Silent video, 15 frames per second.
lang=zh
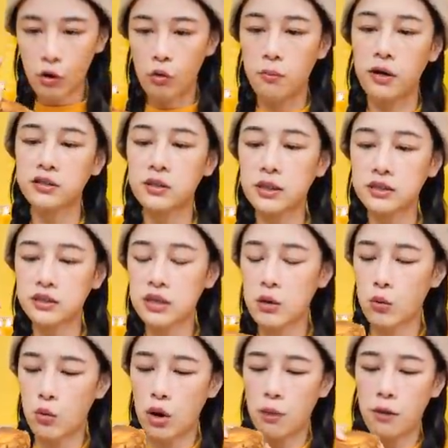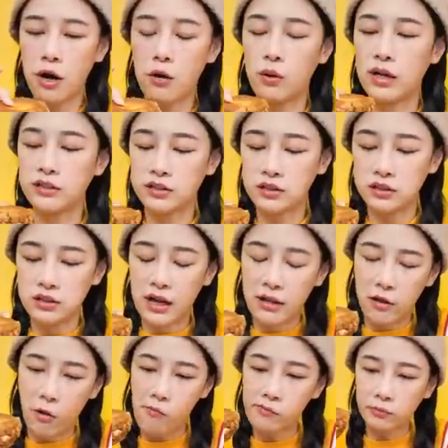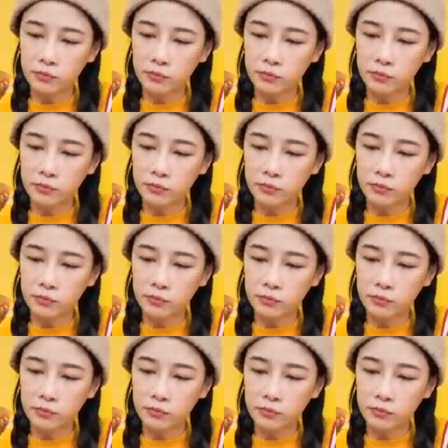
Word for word: 我不知道这样效果好不好，我来试试看哦。